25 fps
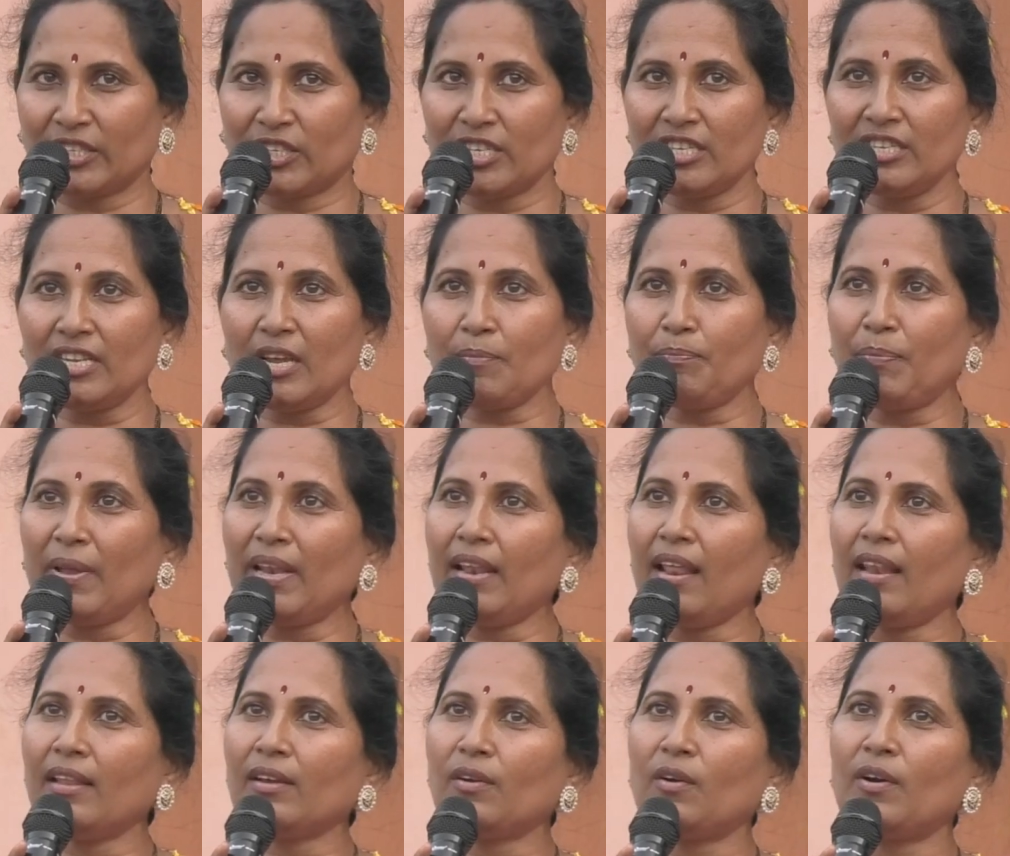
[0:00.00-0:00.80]
చిన్న
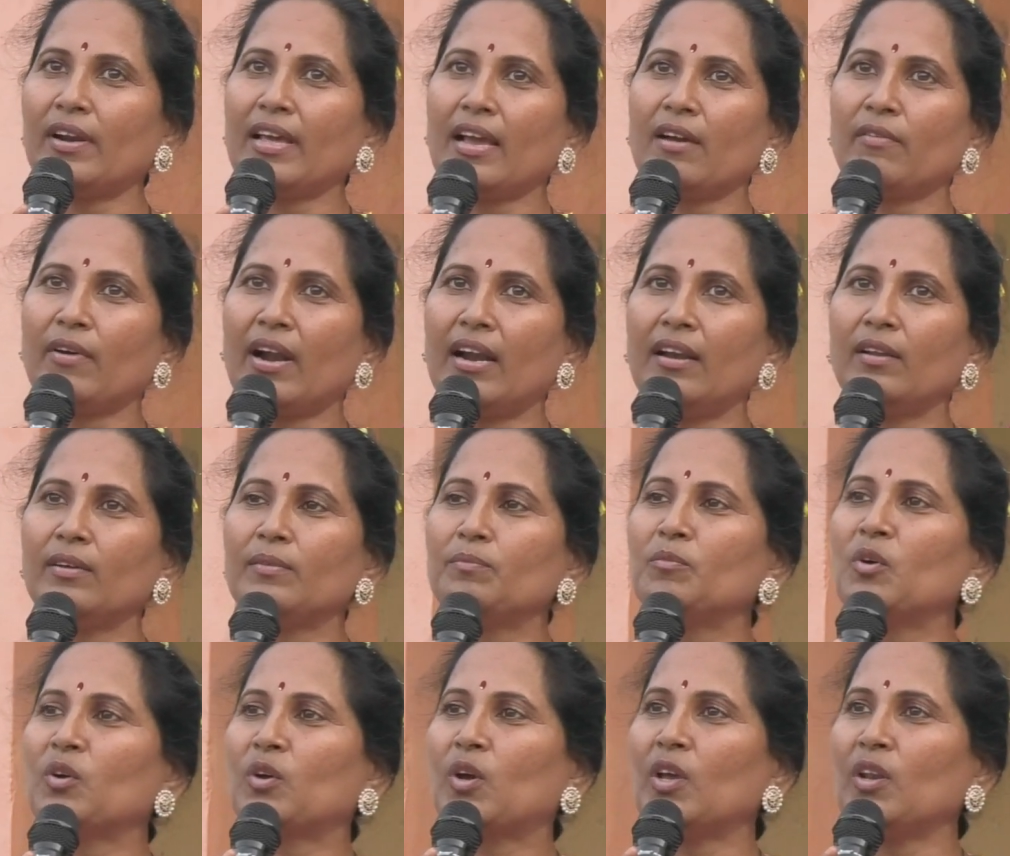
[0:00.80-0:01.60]
పిల్లలు కూడా వాళ్ళు
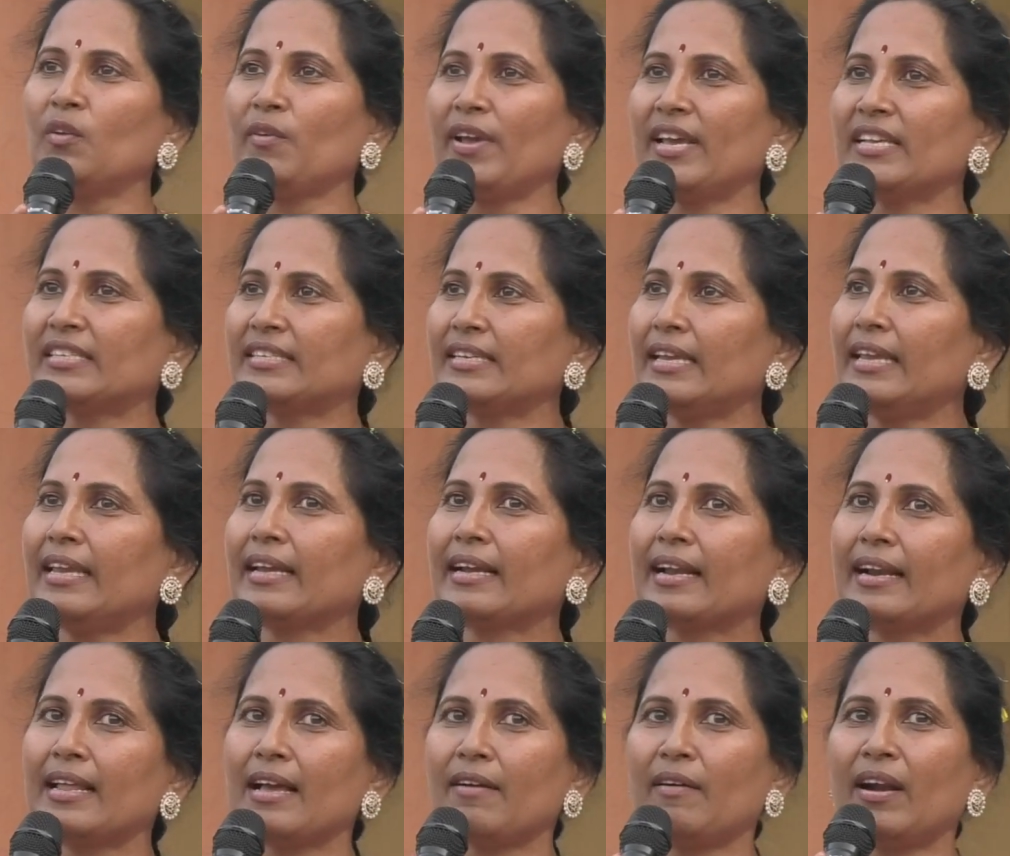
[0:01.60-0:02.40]
ముగ్గులు వేసి
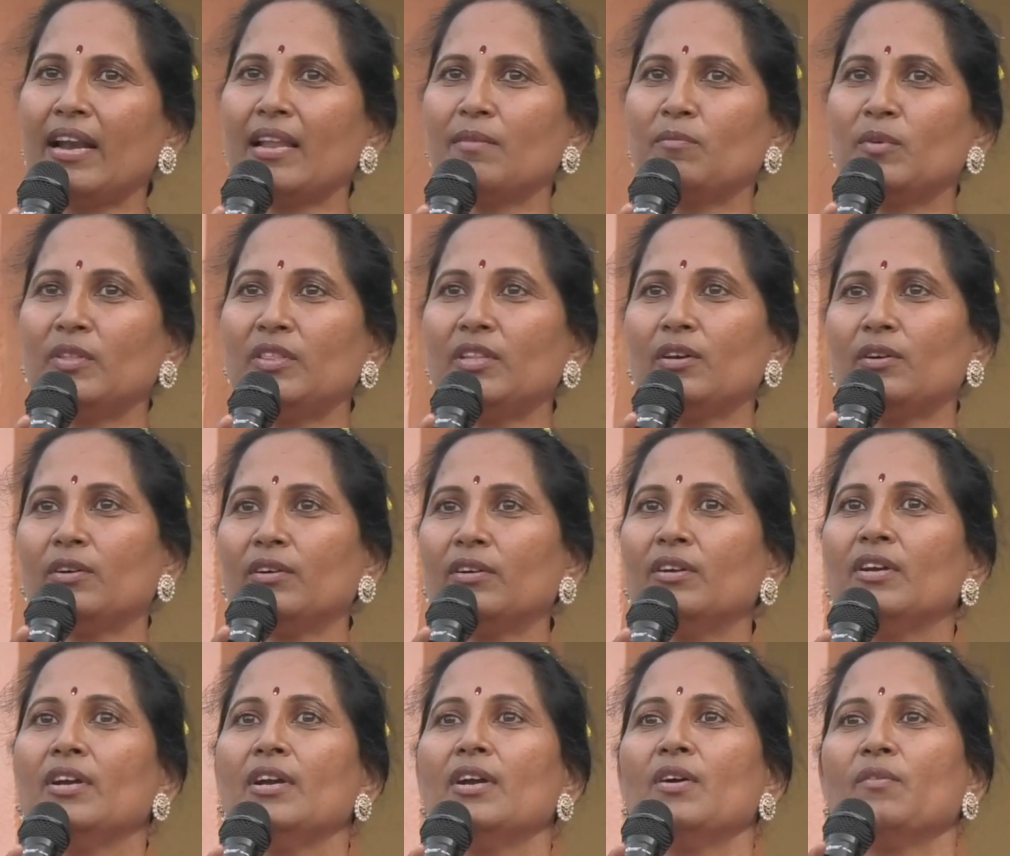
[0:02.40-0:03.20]
ఇక్కడ వాళ్ళ ముందు
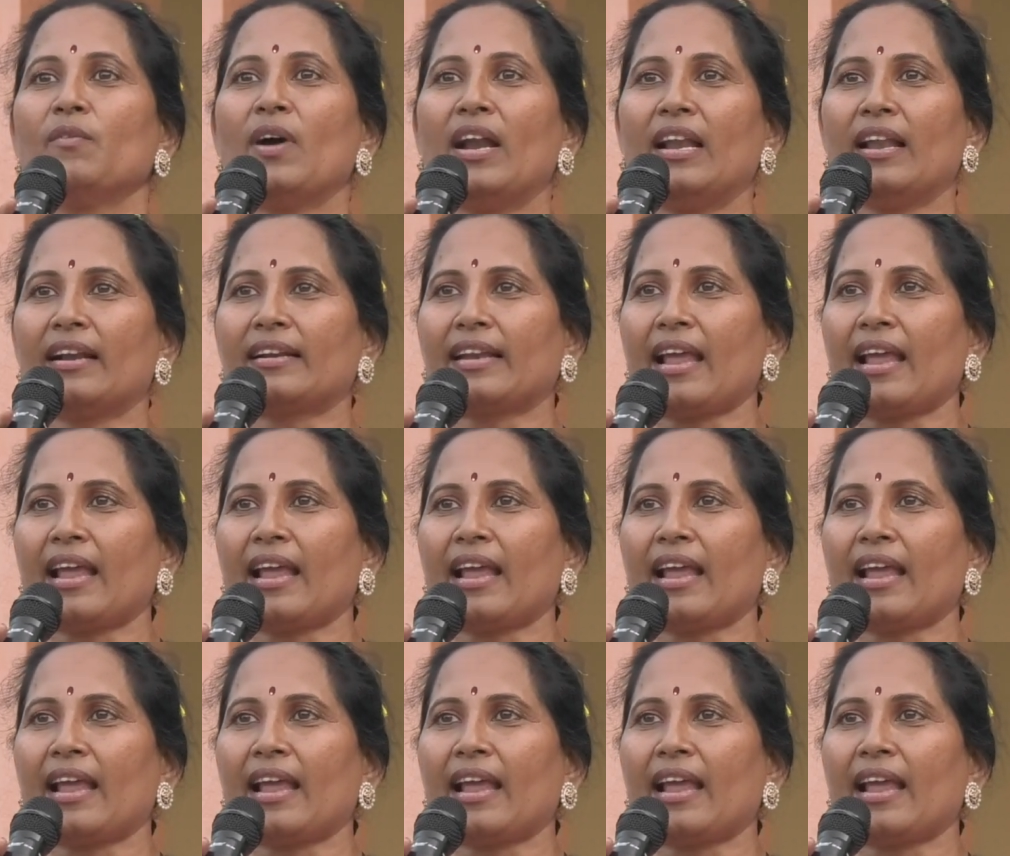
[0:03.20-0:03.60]
వాళ్ళ